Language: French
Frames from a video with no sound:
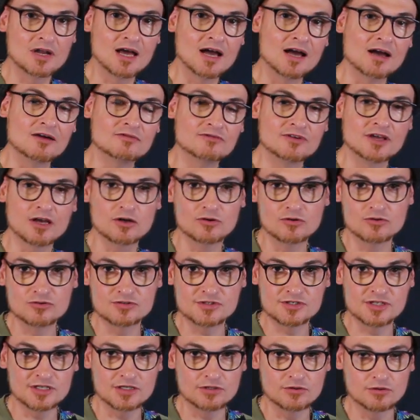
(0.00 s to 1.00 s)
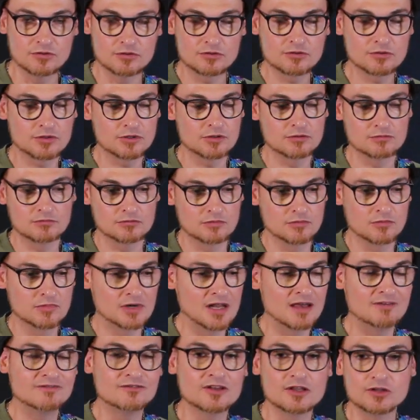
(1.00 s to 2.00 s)
La vers le Si, donc
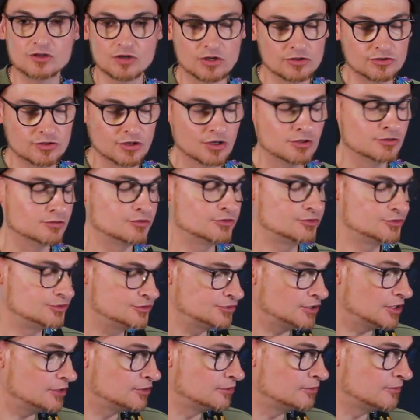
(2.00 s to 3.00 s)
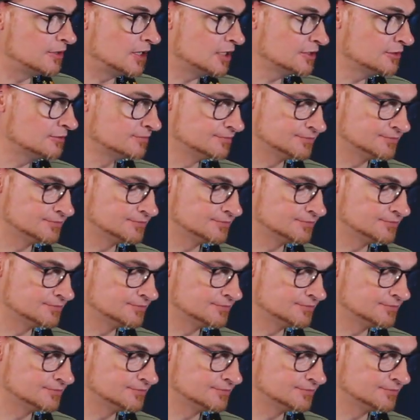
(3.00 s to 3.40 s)
la fin de notre turnaround.